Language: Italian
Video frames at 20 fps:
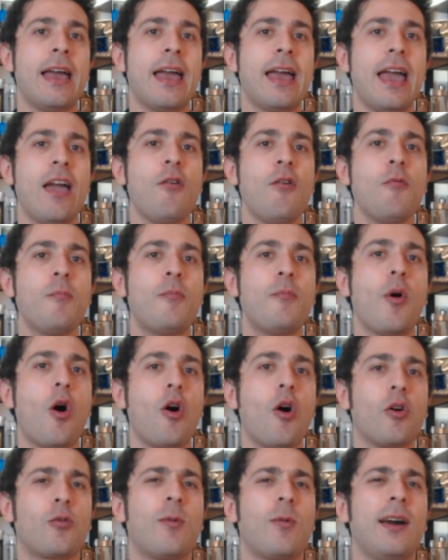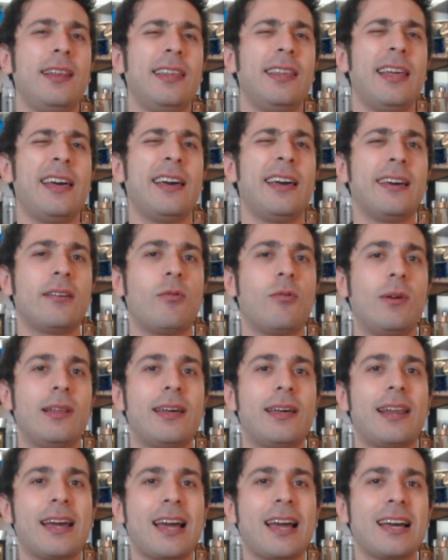è un po' quel, quel
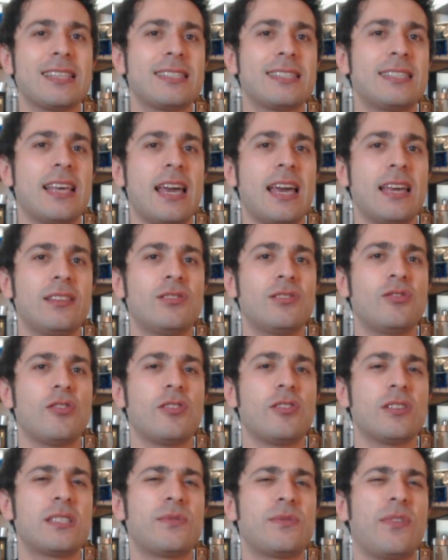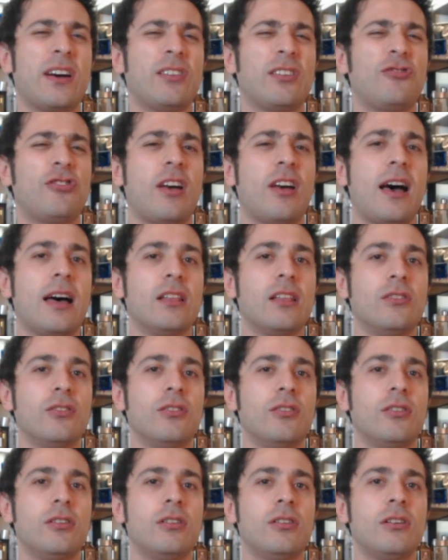ragazzetto
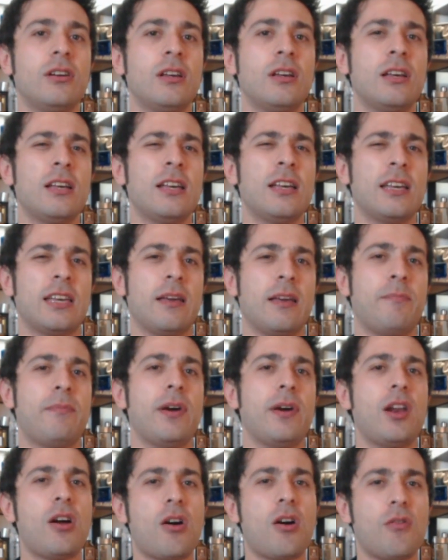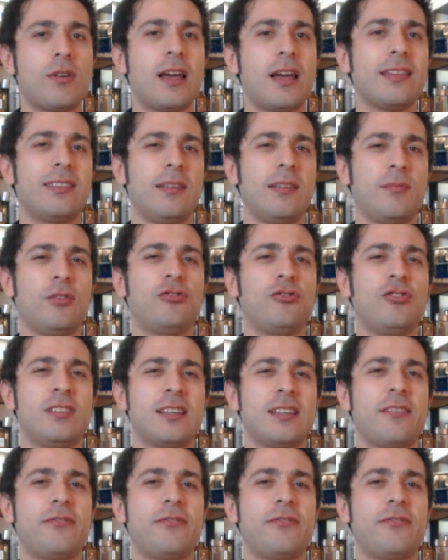sfacciato che però un attimo ci sa